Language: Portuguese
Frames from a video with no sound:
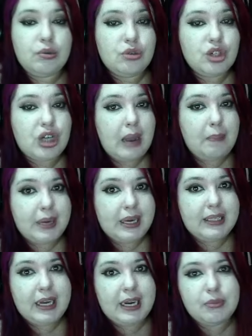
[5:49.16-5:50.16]
já
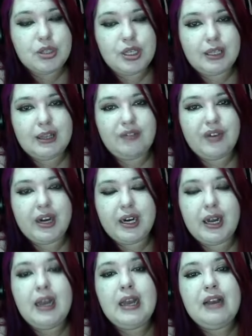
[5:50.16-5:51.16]
aprenderemos a
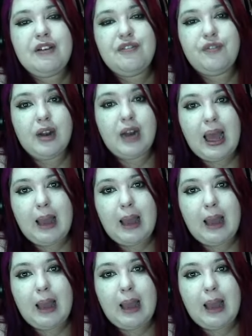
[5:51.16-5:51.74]
taverna lá